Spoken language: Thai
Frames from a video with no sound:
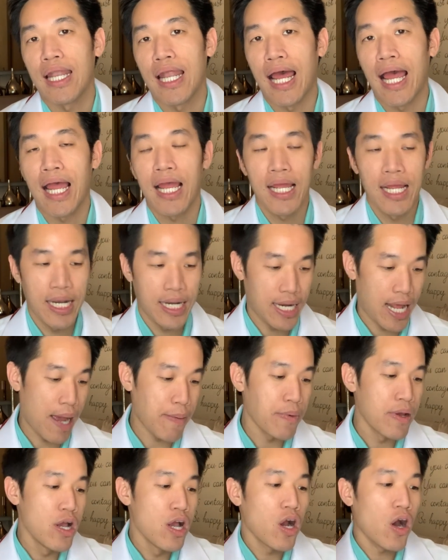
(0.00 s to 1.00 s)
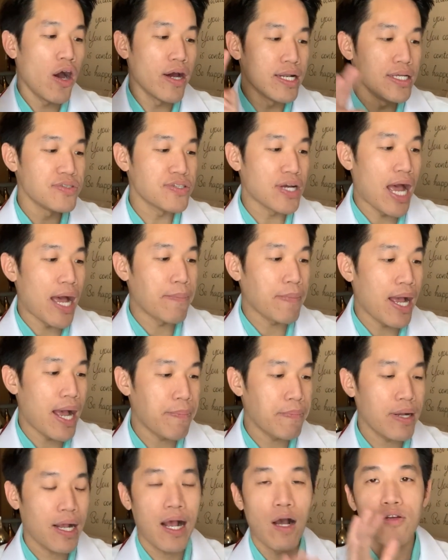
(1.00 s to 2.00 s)
นะครับข้อที่3ครั
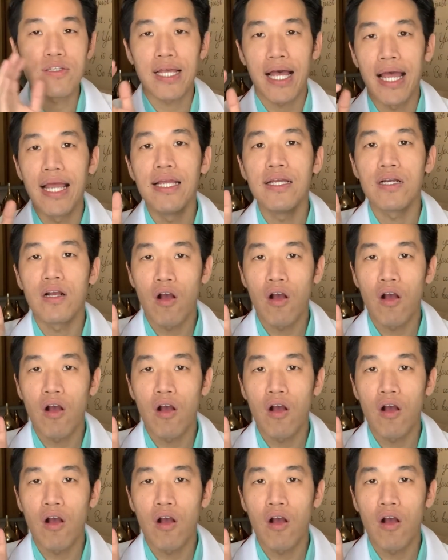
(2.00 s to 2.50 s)
บเขาใช้